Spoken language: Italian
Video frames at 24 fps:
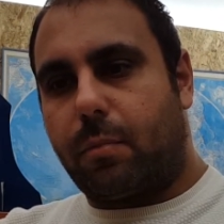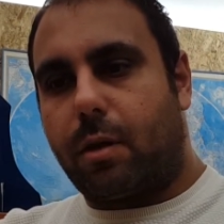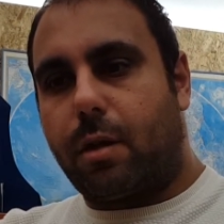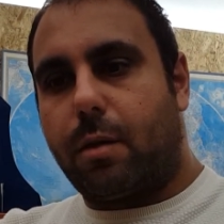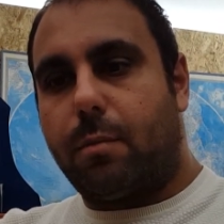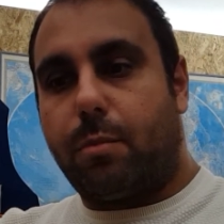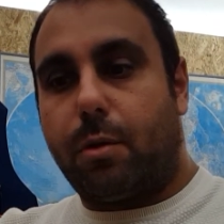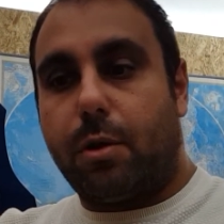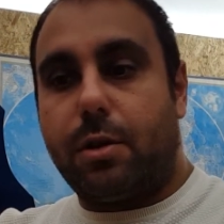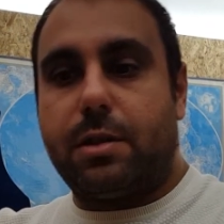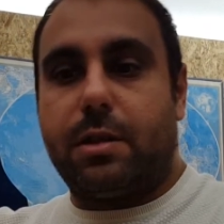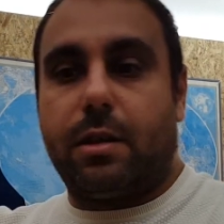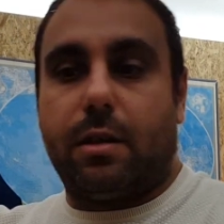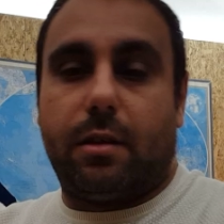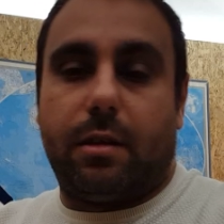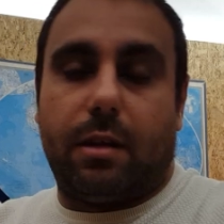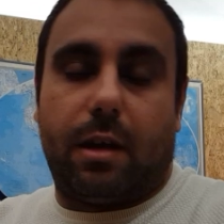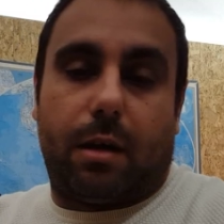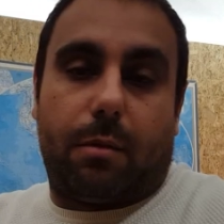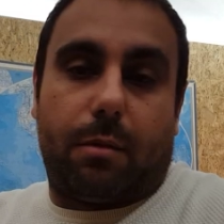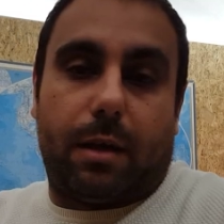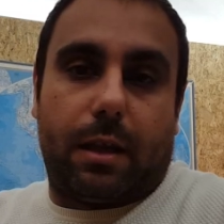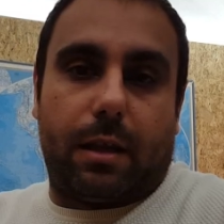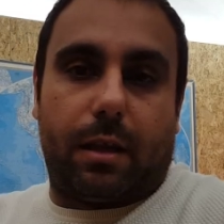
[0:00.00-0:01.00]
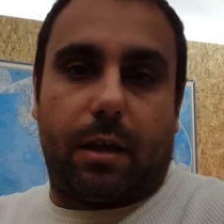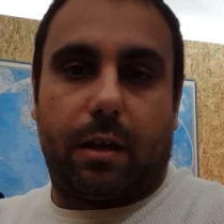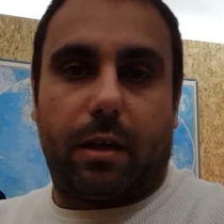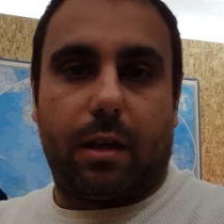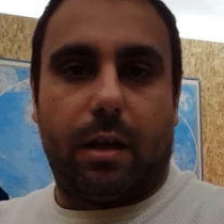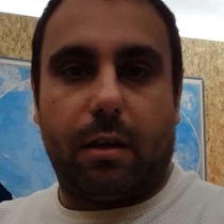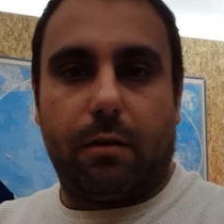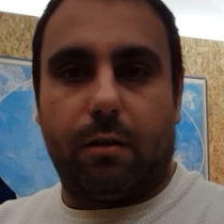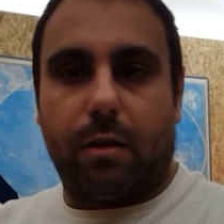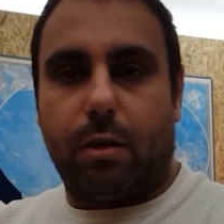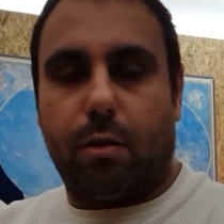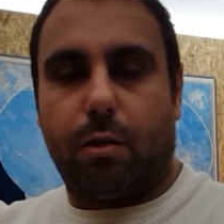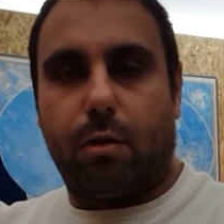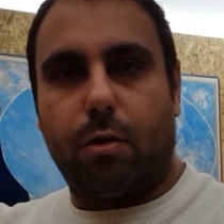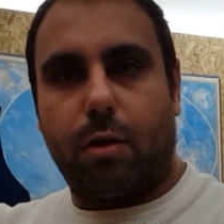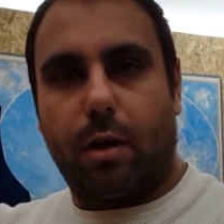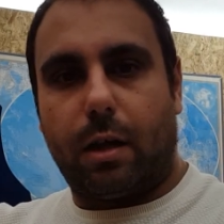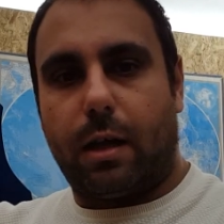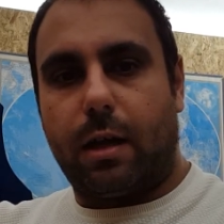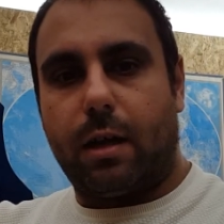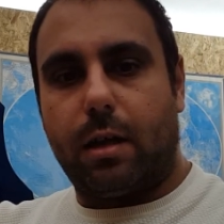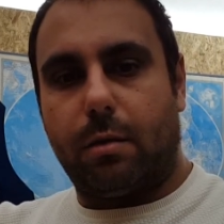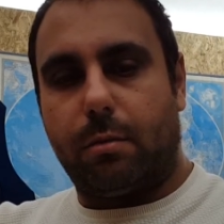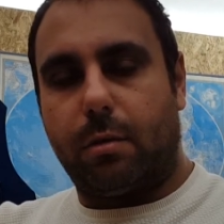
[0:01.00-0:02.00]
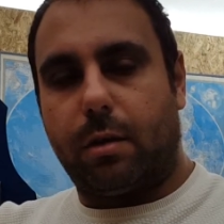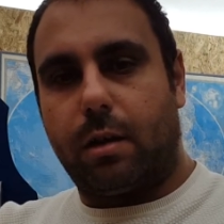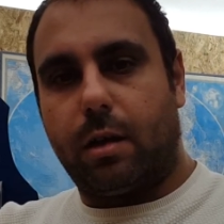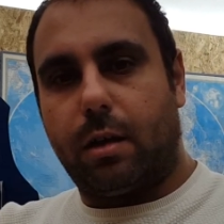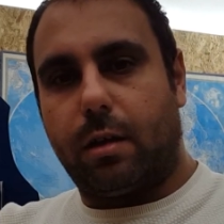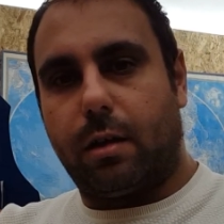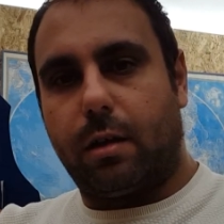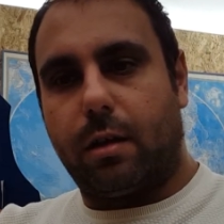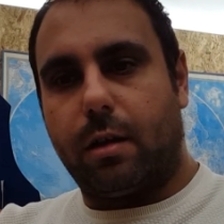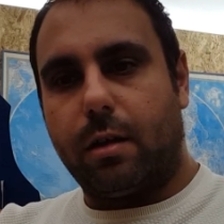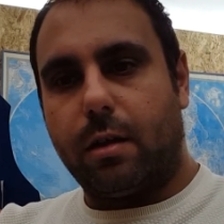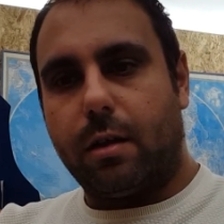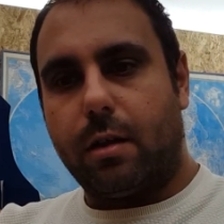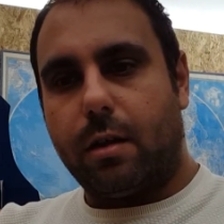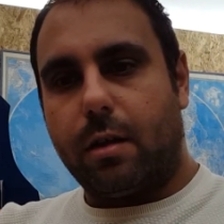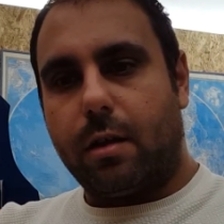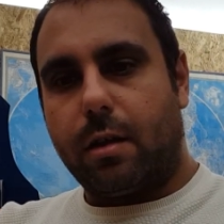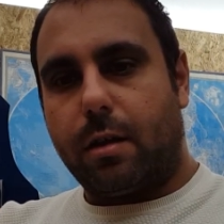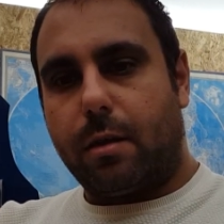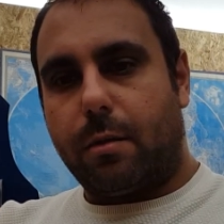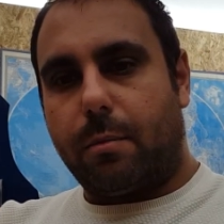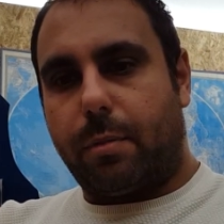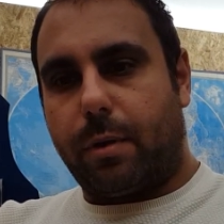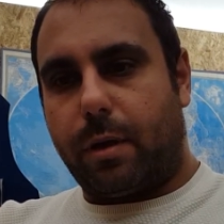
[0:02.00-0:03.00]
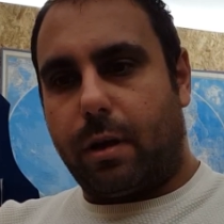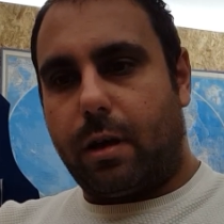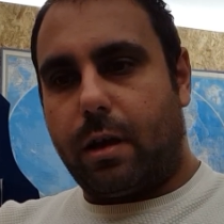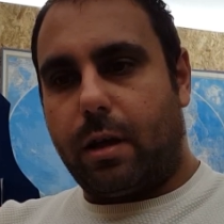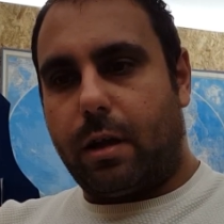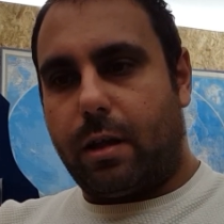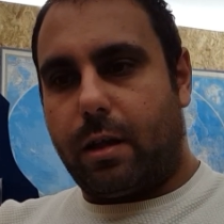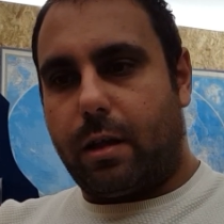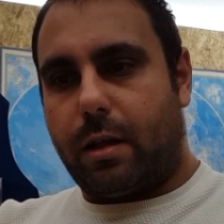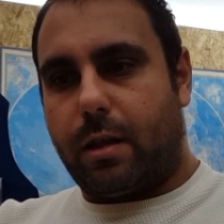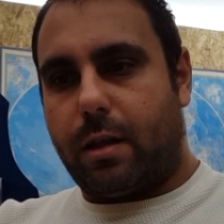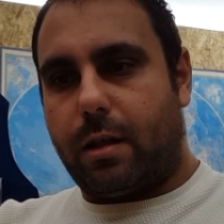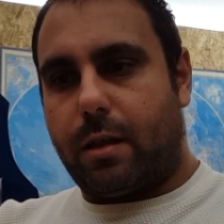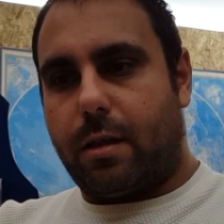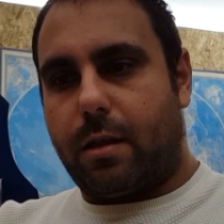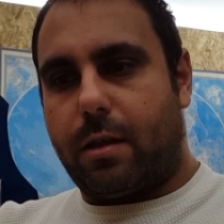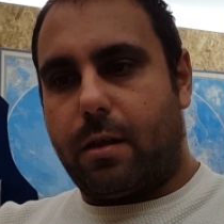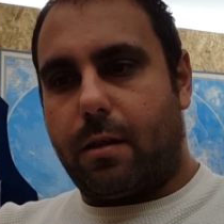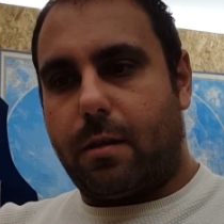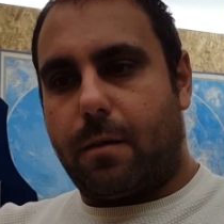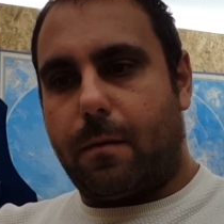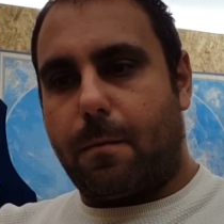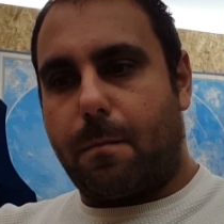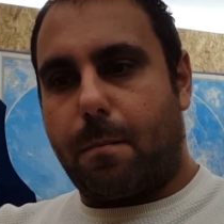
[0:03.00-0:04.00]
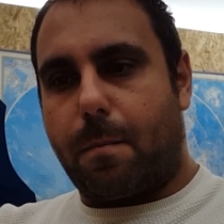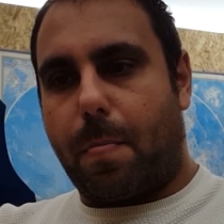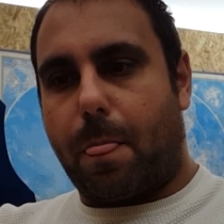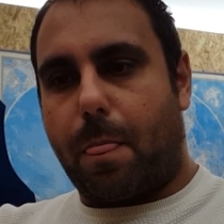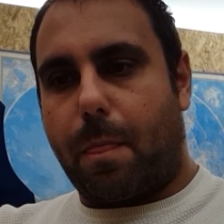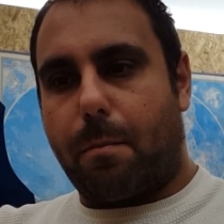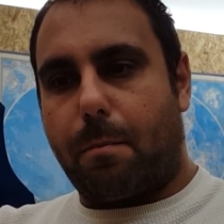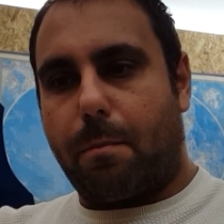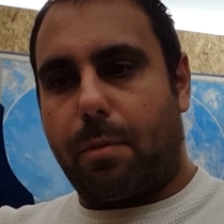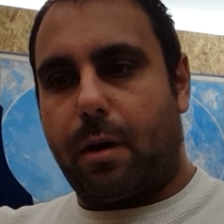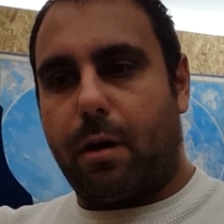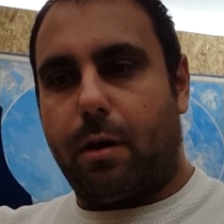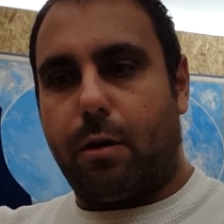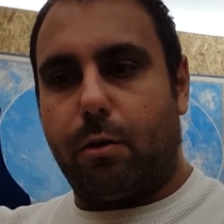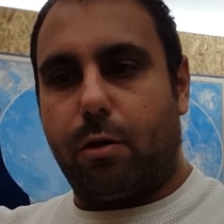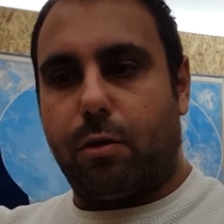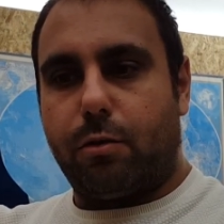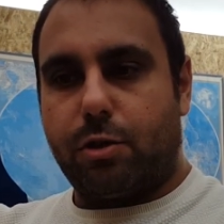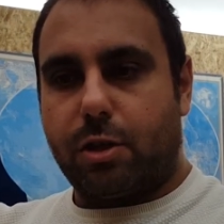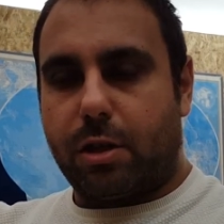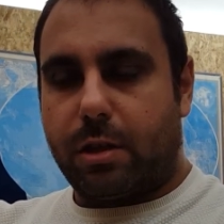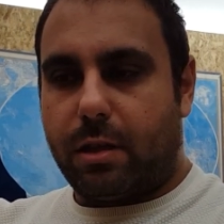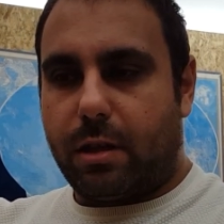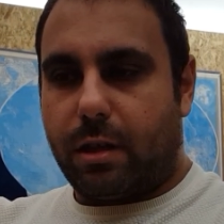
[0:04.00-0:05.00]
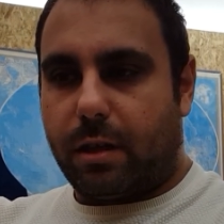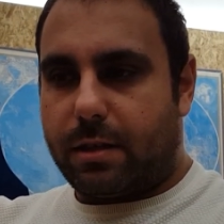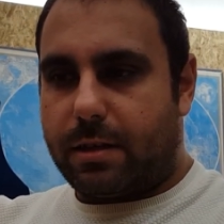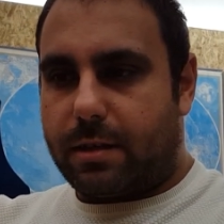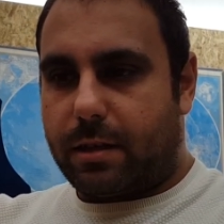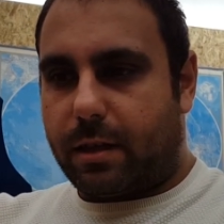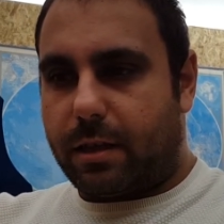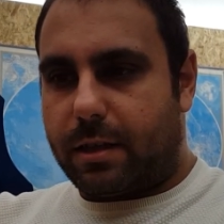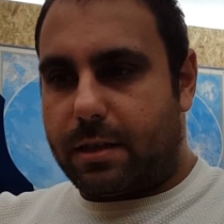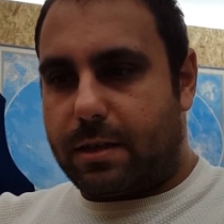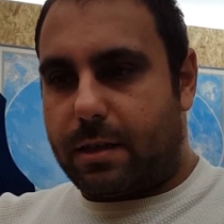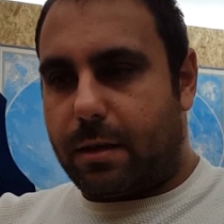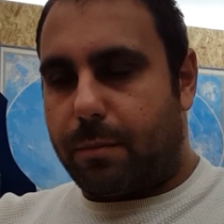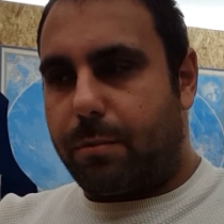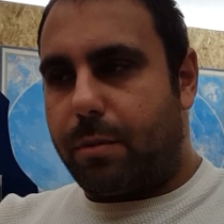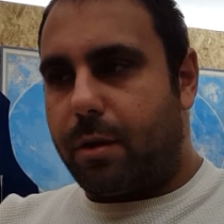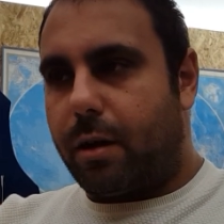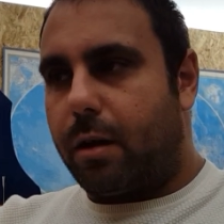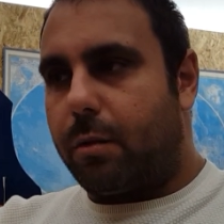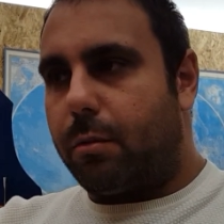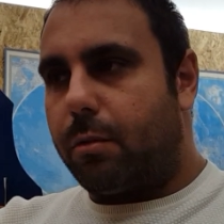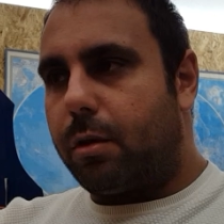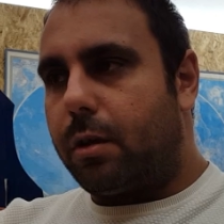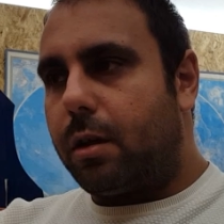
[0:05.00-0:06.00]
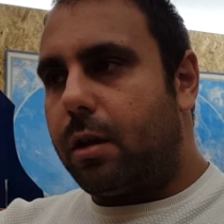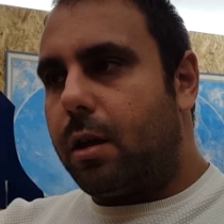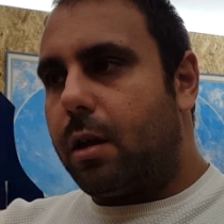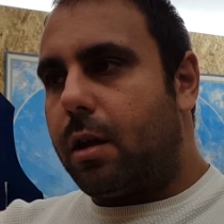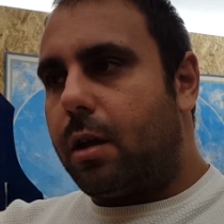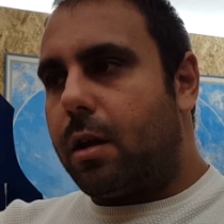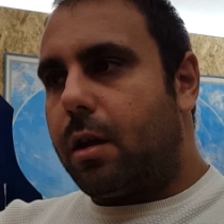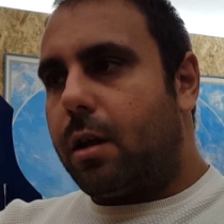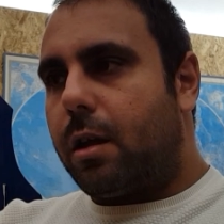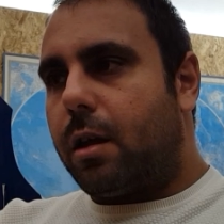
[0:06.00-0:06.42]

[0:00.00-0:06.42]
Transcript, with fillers: che poi si è diramata anche a livello locale per le, per le, per le note vicende che, che sappiamo.